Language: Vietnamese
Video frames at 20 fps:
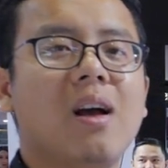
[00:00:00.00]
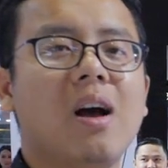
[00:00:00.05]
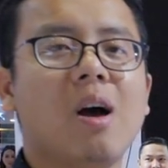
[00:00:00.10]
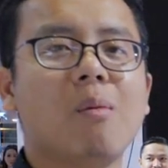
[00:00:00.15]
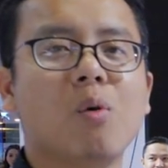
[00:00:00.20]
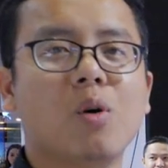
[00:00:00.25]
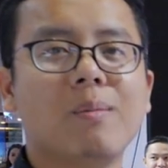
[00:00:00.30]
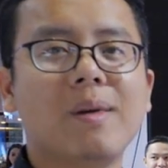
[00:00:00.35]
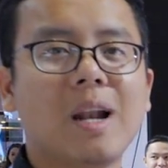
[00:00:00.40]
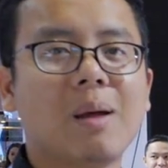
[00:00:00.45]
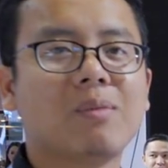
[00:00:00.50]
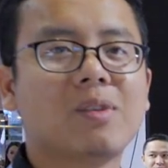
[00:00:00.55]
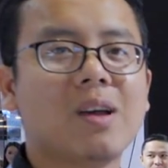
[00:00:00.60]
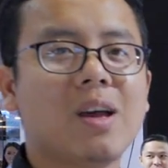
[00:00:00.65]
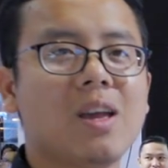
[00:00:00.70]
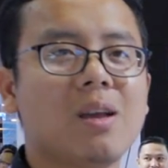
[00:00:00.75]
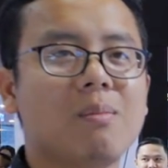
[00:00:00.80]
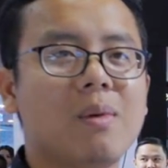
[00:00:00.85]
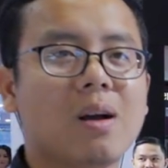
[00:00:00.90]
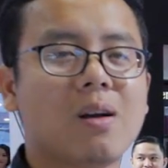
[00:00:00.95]
ở 45
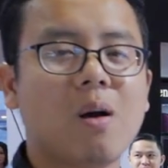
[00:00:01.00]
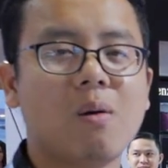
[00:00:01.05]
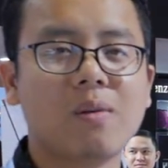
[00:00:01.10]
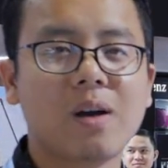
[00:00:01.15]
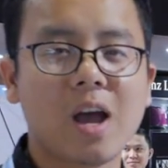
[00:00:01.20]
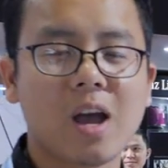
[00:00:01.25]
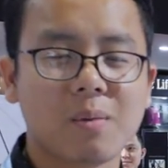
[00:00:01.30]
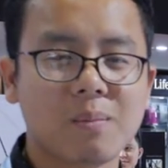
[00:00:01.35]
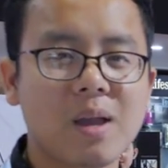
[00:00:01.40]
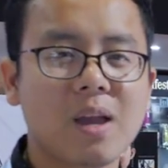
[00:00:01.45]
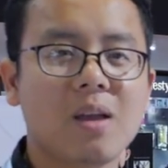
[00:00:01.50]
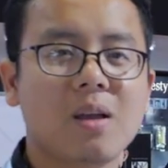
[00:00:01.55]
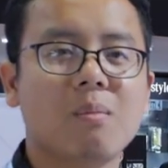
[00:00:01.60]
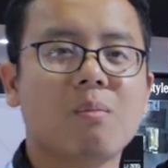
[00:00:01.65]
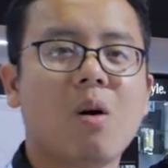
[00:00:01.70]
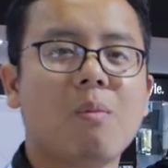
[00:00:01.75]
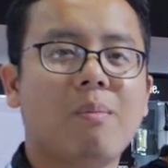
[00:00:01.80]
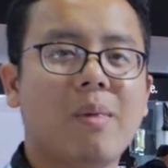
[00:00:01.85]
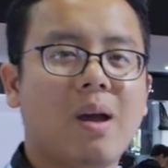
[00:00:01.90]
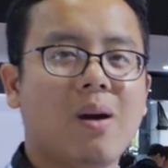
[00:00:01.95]
giây mà không hề bị
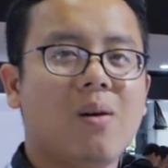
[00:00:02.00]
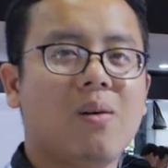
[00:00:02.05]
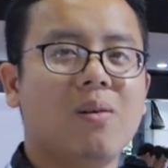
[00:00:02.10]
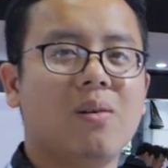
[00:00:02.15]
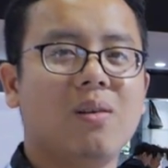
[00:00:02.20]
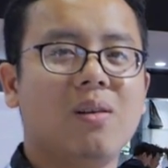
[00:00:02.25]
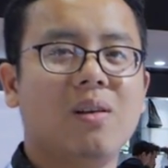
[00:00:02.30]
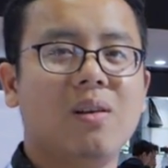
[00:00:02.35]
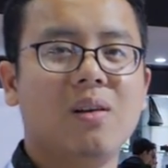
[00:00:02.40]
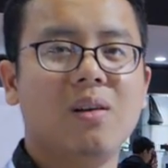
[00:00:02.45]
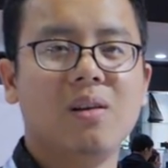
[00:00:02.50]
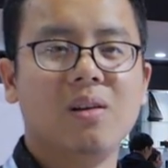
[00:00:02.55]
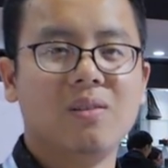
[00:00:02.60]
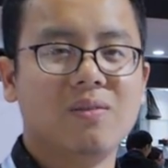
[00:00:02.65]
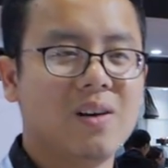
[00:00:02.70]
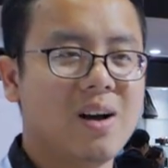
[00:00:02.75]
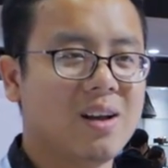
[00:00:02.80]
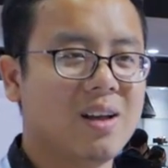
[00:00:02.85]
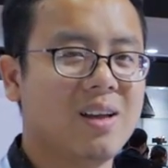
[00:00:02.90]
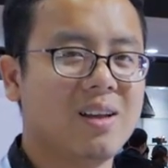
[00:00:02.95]
móp méo
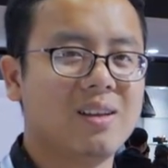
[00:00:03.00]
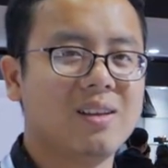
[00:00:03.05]
và vâng,